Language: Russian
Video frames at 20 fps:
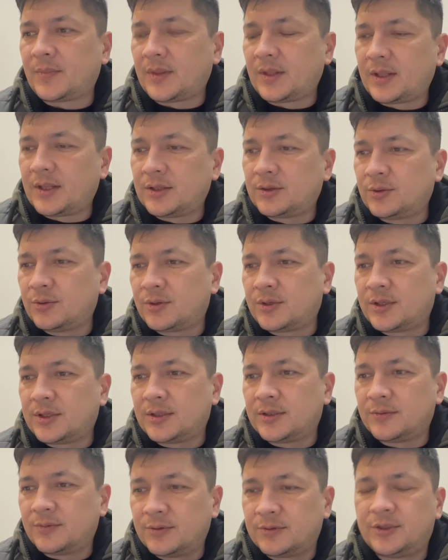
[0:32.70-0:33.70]

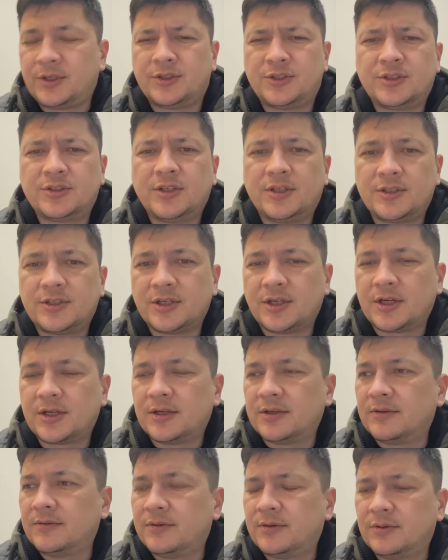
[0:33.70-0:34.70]
которые, ой, 34
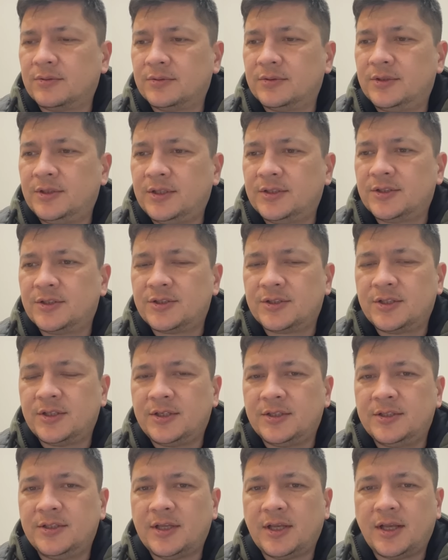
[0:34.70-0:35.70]
человека, говорю,
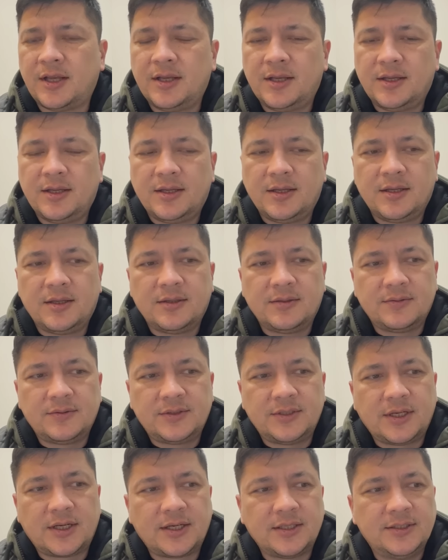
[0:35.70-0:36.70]
34 дня
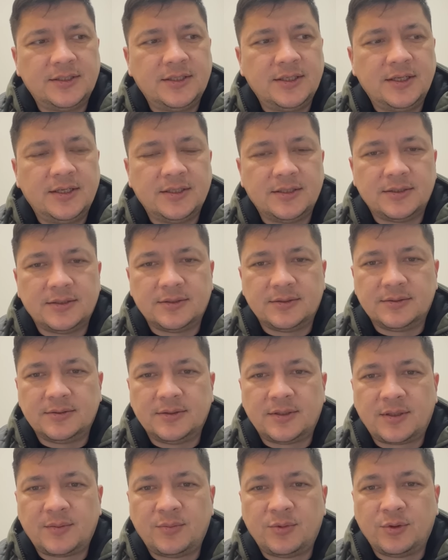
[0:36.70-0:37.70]
все ходили
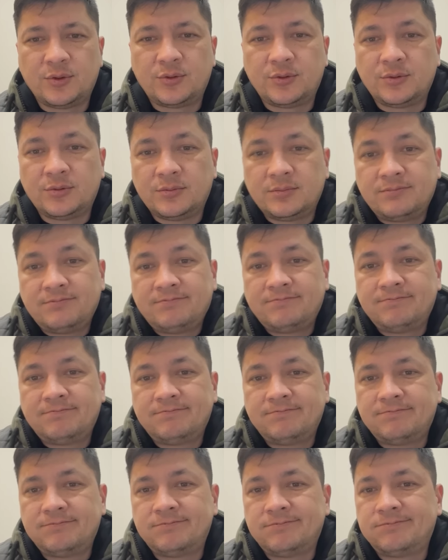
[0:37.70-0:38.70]
на работу,
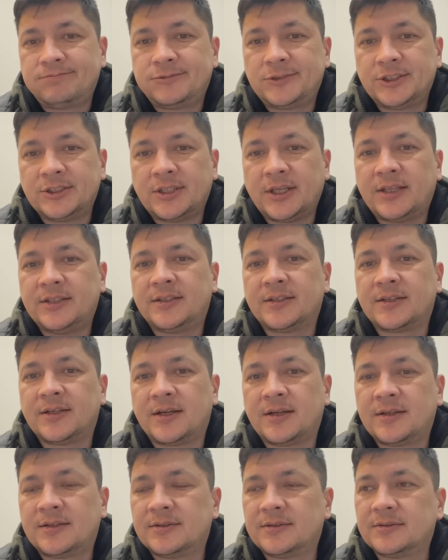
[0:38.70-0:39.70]
считайте, как